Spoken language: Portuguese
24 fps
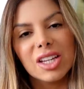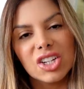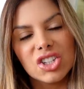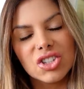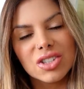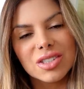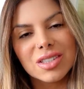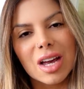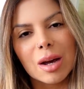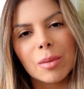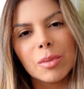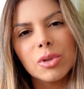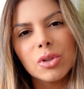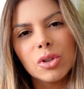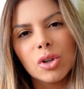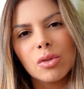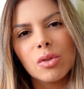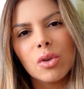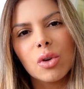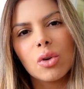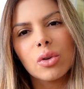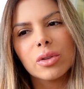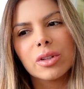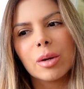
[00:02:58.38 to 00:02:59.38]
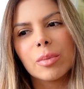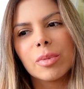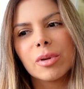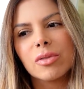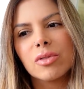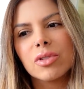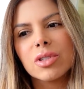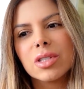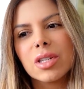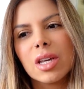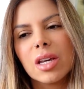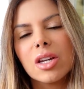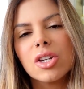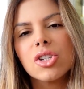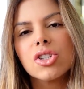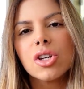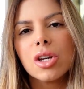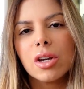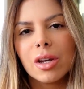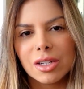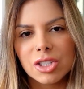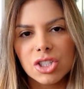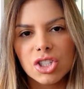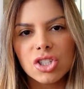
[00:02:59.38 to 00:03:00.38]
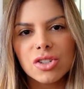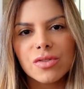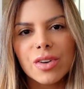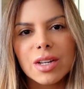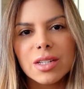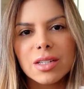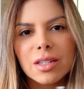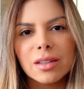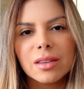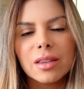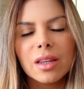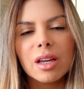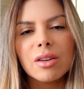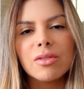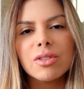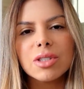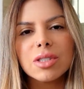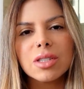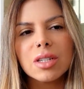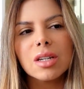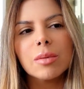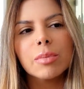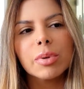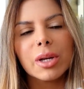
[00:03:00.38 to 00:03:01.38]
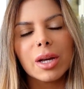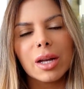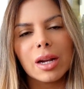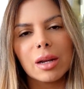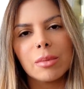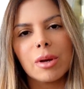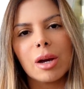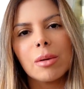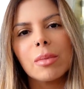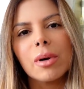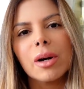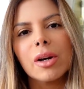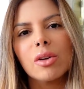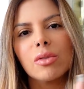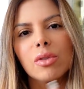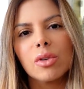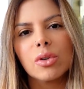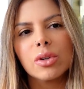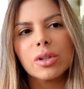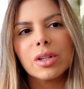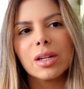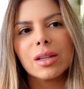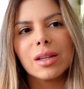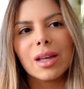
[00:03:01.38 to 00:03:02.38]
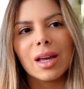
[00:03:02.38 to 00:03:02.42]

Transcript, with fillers: neste sábado que eu vou contar para vocês, a gente vai intervir sim, porque ela é minha mãe, eu vou cuidar